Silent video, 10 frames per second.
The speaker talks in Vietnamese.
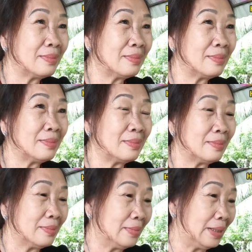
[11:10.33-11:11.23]
à
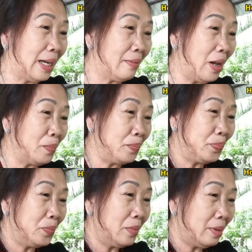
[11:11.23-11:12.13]
nè dạ, phải không
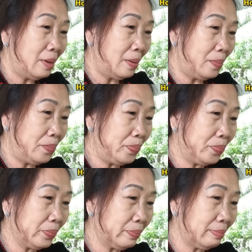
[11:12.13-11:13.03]
dạ đúng rồi đúng rồi
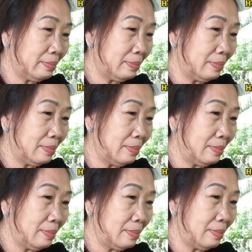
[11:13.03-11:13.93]
dạ.
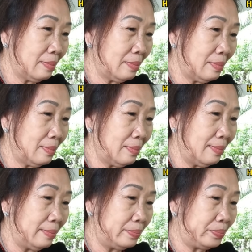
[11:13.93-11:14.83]
à, cái
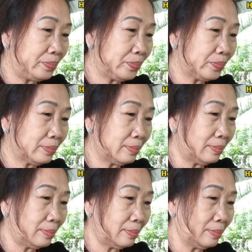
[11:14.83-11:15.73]
à,
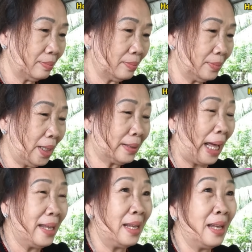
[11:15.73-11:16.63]
cái là dạ, chú...
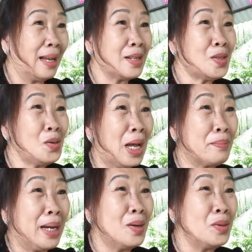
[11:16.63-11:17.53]
tại vì à, cái số
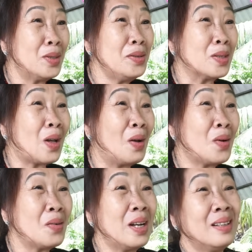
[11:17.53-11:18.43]
27 đuôi số điện thoại
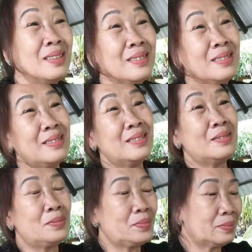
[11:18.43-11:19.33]
cô đó dạ dạ
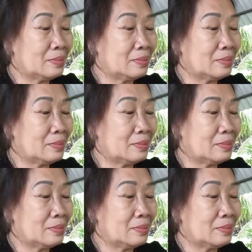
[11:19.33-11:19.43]
dạ